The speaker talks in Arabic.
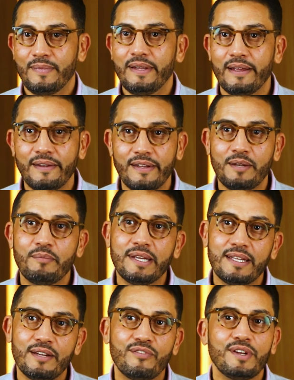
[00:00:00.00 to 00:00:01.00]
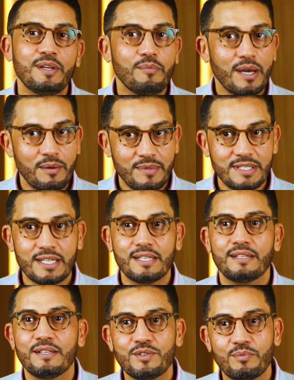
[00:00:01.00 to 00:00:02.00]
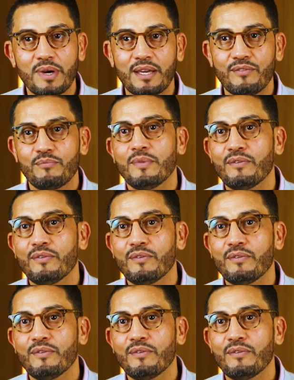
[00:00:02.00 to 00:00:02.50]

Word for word: لان الميدان الفني باقي ما تقننش باقي